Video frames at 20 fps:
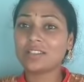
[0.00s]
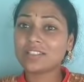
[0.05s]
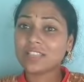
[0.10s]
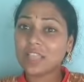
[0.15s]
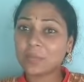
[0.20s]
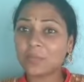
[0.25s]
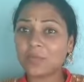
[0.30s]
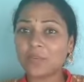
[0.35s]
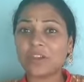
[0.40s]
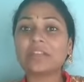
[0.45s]

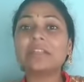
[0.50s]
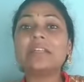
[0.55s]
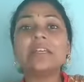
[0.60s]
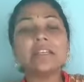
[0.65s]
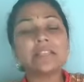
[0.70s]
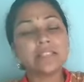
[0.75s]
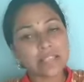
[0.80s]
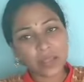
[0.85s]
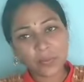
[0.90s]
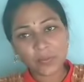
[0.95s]
షేప్ వియర్
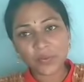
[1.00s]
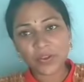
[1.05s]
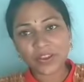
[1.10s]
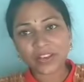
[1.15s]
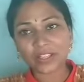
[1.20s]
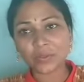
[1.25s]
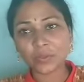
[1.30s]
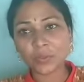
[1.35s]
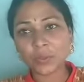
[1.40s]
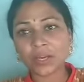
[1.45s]
షేప్
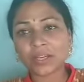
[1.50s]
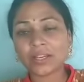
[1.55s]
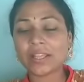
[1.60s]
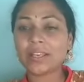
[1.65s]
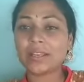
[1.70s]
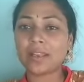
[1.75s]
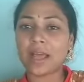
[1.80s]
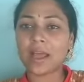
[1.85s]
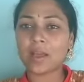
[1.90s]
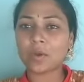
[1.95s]
వియర్ ఎందుకంటే
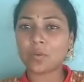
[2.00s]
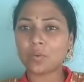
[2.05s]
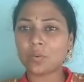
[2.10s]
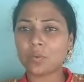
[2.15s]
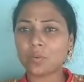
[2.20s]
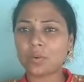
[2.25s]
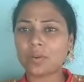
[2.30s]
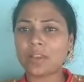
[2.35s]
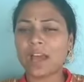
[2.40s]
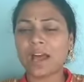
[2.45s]
నాకు
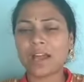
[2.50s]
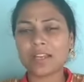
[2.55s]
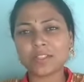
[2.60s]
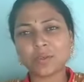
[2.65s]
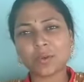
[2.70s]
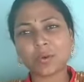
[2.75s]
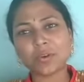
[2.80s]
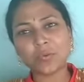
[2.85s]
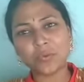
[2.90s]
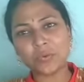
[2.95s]

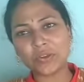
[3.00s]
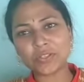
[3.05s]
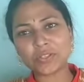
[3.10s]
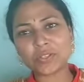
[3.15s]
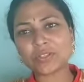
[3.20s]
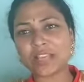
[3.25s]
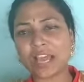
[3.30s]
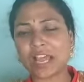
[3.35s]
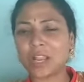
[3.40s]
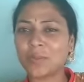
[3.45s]
లాస్ట్ కొన్ని
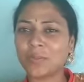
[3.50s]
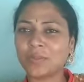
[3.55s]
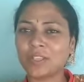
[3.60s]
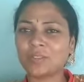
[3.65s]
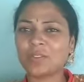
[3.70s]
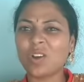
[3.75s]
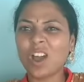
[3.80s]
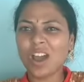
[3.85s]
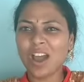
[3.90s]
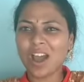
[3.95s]
లో చాలా మంది
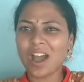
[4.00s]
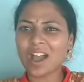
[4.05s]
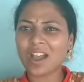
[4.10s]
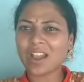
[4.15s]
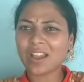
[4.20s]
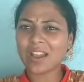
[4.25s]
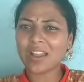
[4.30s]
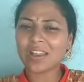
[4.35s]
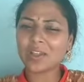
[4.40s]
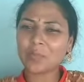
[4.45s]

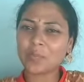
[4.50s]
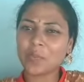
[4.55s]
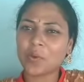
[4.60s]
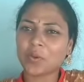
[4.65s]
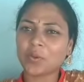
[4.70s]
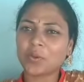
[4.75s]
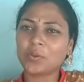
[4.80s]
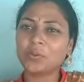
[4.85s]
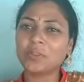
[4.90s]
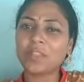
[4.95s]
అక్క నీకు
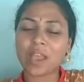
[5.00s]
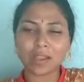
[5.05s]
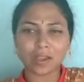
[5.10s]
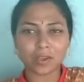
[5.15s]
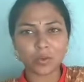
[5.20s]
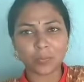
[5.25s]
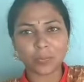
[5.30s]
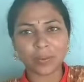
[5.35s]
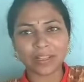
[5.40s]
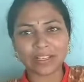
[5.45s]
పొట్టు ఉంది
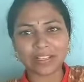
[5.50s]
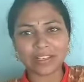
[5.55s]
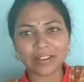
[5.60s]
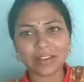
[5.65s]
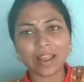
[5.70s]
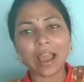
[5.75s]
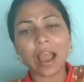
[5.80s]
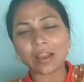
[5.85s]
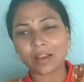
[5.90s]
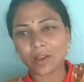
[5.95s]
అక్క నువ్వు
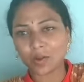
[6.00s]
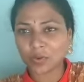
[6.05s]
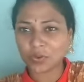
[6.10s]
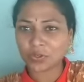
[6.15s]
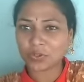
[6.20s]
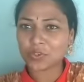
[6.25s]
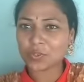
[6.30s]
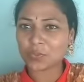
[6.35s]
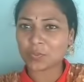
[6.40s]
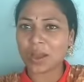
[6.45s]
ప్రెగ్నెంట్ అక్క
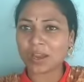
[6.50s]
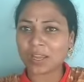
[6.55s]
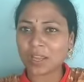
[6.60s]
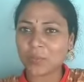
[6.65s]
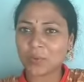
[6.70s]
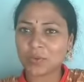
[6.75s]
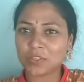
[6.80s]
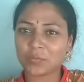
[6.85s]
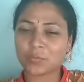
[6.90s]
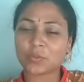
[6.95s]
గుడ్ న్యూస్ మాకు
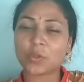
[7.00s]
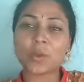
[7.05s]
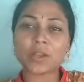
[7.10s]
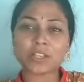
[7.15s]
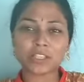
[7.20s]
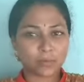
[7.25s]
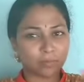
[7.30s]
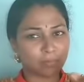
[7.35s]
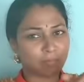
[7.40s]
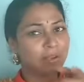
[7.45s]
ఎప్పుడు చెప్తావు
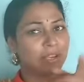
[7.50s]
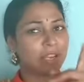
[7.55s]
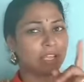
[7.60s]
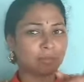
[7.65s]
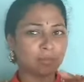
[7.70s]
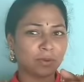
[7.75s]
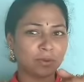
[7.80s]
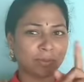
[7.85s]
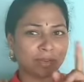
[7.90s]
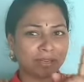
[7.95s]
మాకు
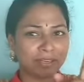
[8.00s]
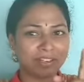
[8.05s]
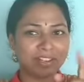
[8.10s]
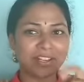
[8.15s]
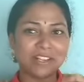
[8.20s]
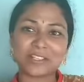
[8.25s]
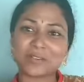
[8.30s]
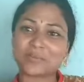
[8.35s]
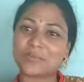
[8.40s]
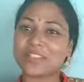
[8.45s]
చెప్పట్లేదు మీరు
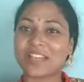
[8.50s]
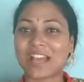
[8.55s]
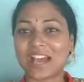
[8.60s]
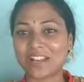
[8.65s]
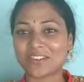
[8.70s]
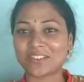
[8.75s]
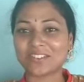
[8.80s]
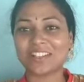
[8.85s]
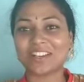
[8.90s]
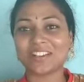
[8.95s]
ప్రెగ్నెంట్ అని చెప్పి
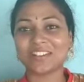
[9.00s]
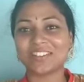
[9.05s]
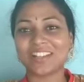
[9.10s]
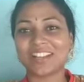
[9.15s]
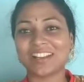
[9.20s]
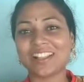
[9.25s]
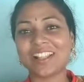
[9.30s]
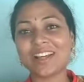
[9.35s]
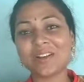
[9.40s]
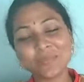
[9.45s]
చాలా ఉంది
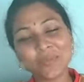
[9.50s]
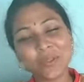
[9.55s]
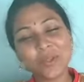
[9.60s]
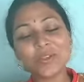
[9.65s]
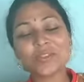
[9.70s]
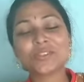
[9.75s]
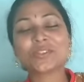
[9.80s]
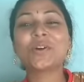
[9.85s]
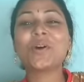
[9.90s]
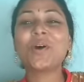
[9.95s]
అంటున్నారు కదా
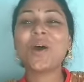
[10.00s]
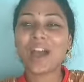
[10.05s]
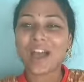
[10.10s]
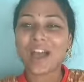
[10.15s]
సో